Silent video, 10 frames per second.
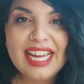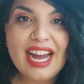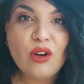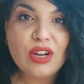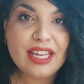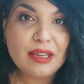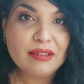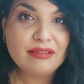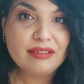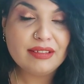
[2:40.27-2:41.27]

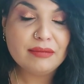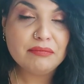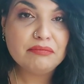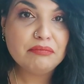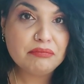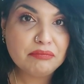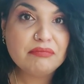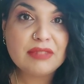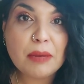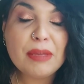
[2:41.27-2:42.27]
aunque
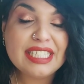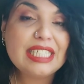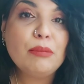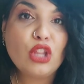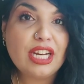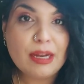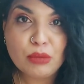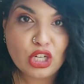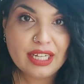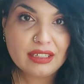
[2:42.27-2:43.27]
también se podría
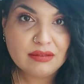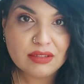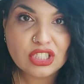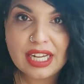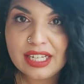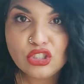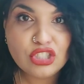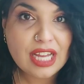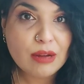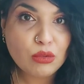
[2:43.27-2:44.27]
poner. O sea, eso
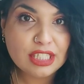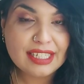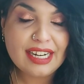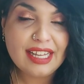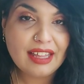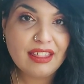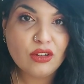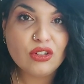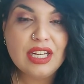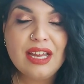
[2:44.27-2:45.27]
ya a vuestra elección.